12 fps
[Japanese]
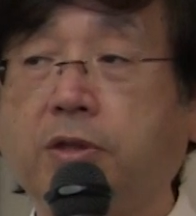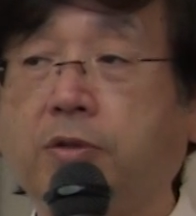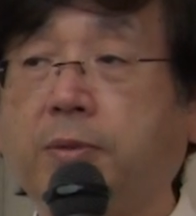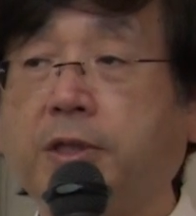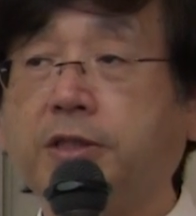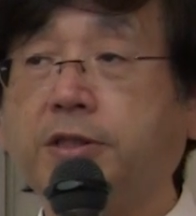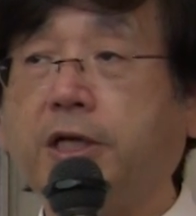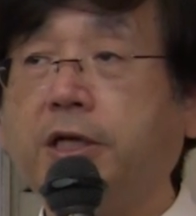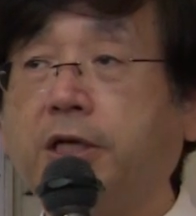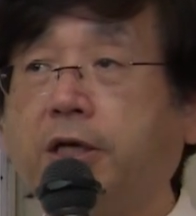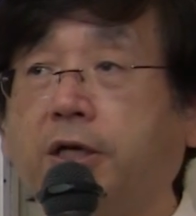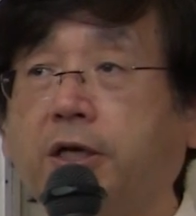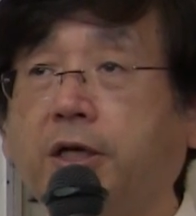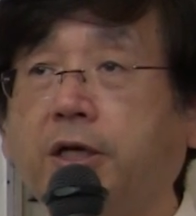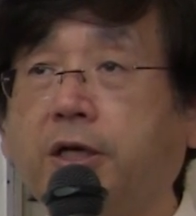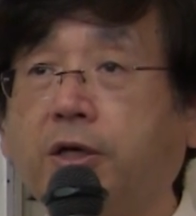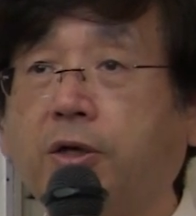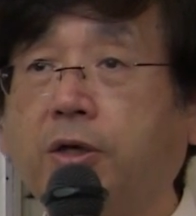例えばですね、
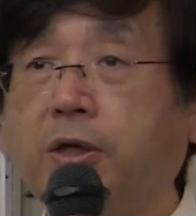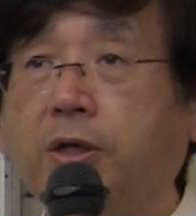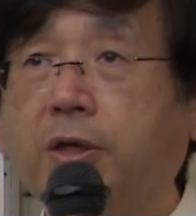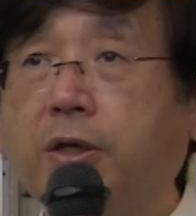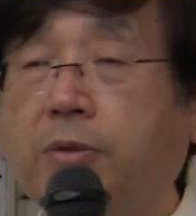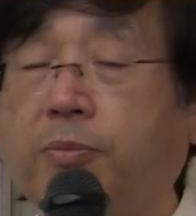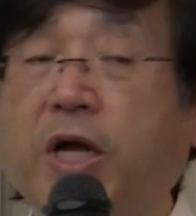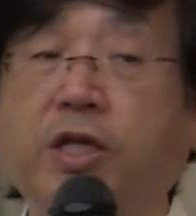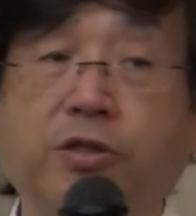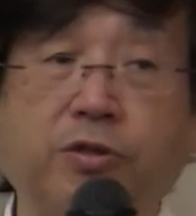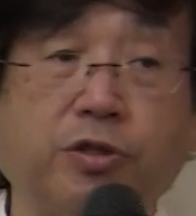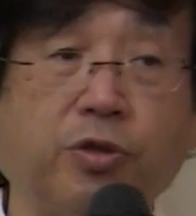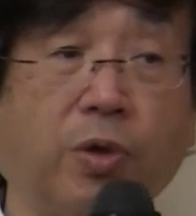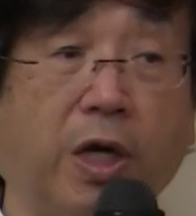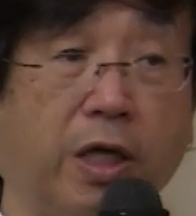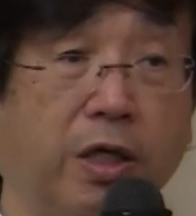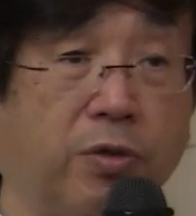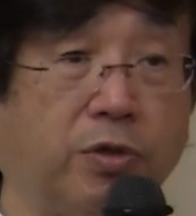えー、パニック障
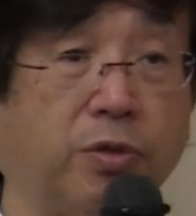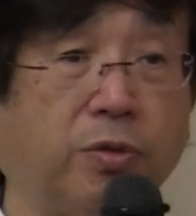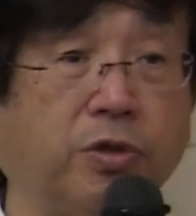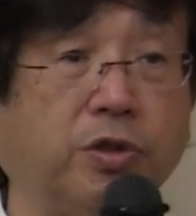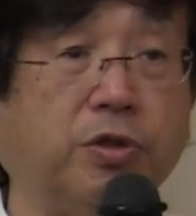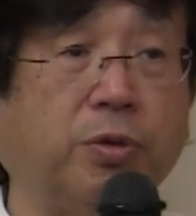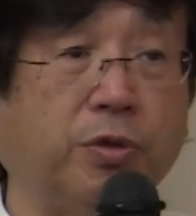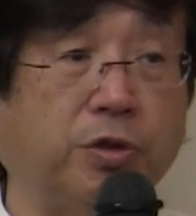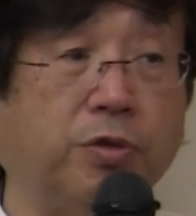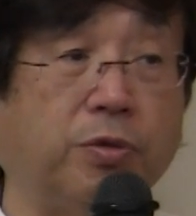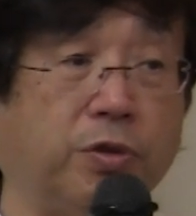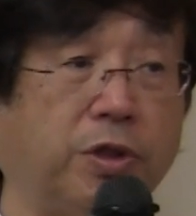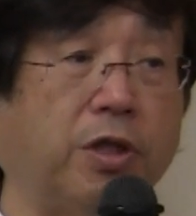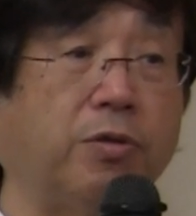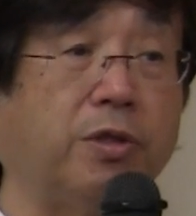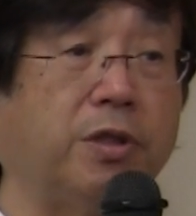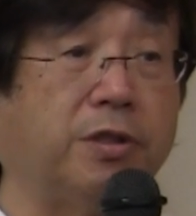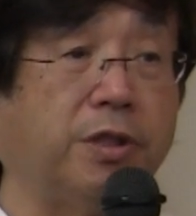害の人の治療をしようとした
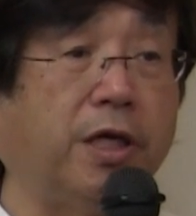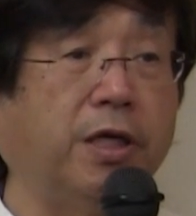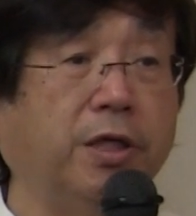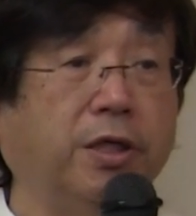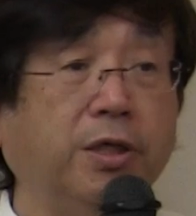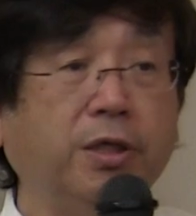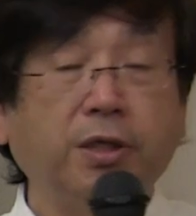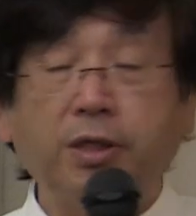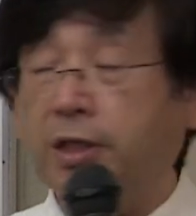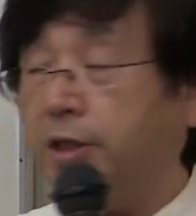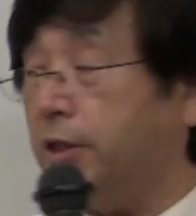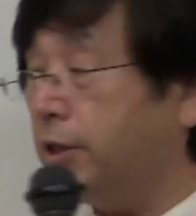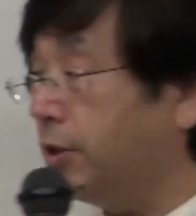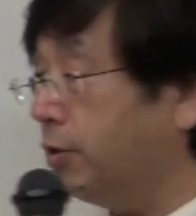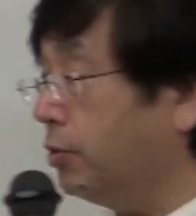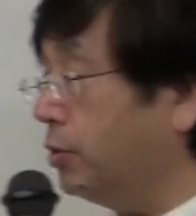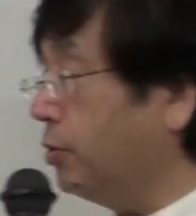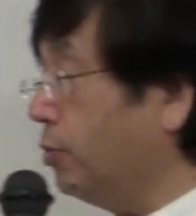ときですね、
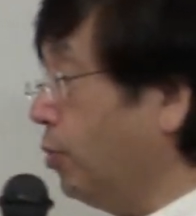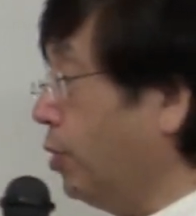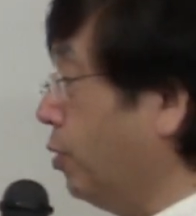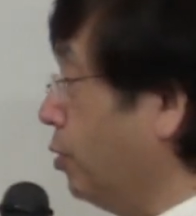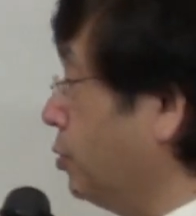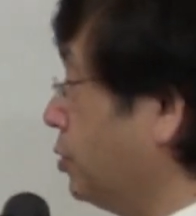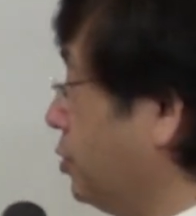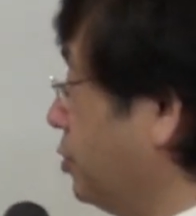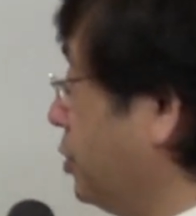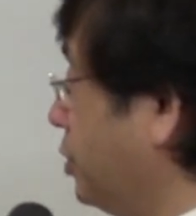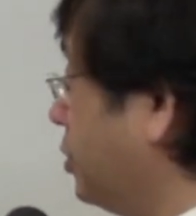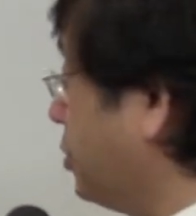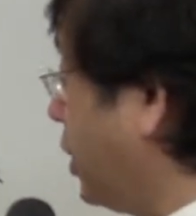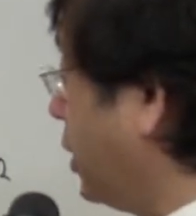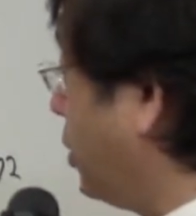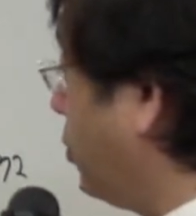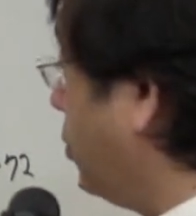えー、どれを中心に使った